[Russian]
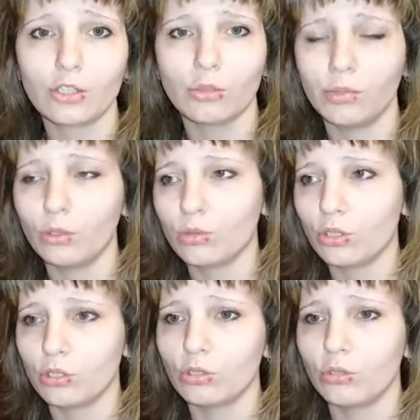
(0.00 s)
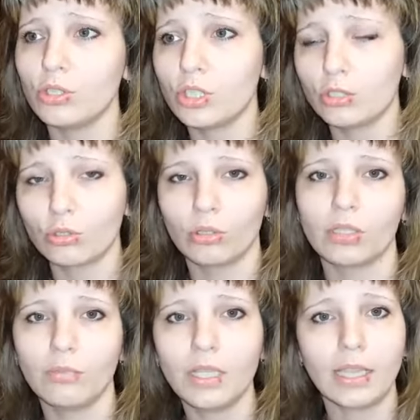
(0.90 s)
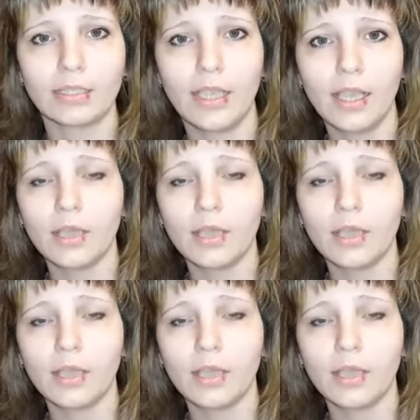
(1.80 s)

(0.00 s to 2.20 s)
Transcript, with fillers: что мне нужно срочно что-то менять,